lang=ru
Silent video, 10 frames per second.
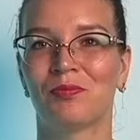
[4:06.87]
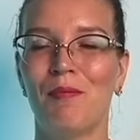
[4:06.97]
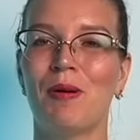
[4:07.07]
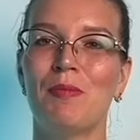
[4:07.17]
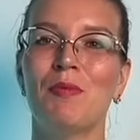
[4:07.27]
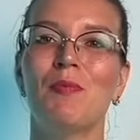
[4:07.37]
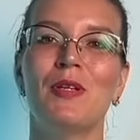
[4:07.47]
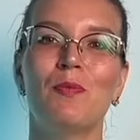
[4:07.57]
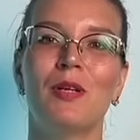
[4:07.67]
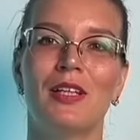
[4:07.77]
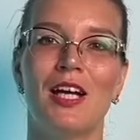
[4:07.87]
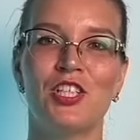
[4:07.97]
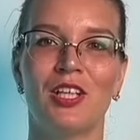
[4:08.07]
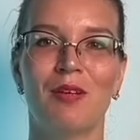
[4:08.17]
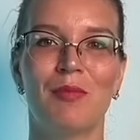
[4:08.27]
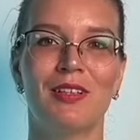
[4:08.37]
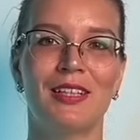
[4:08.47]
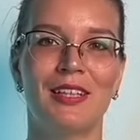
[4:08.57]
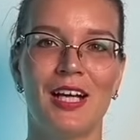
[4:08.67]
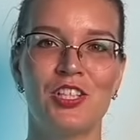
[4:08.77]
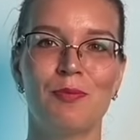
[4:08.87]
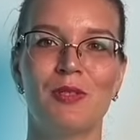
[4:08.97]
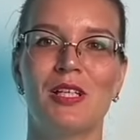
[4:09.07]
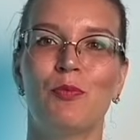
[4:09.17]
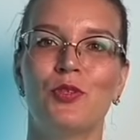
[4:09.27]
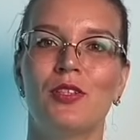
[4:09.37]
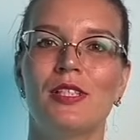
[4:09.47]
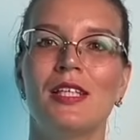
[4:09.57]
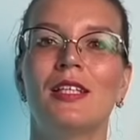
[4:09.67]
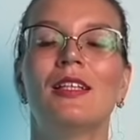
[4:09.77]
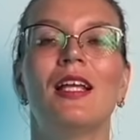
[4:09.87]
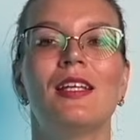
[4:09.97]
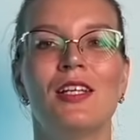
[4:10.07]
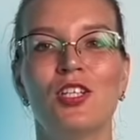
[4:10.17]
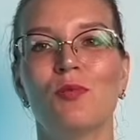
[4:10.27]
Помимо предпродажи, команда также позаботилась и над дальнейшим